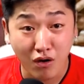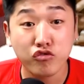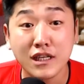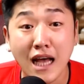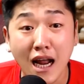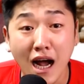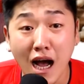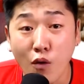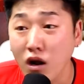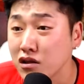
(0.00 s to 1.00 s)

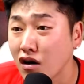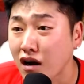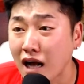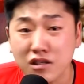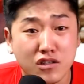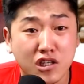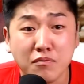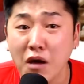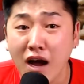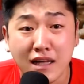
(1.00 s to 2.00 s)
우리나라가 월드컵 가서
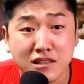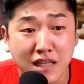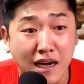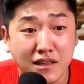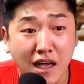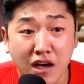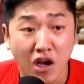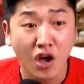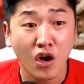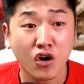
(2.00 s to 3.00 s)
증명하는 자리인데
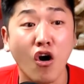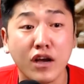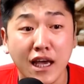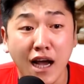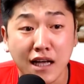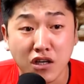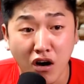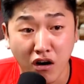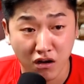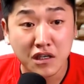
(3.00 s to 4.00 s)
거기 가서
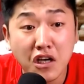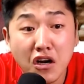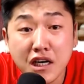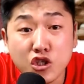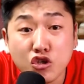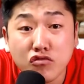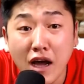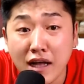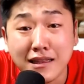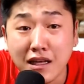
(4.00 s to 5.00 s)
이렇게
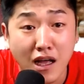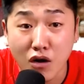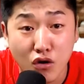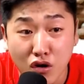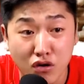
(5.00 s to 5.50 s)
축구해 안 된다고?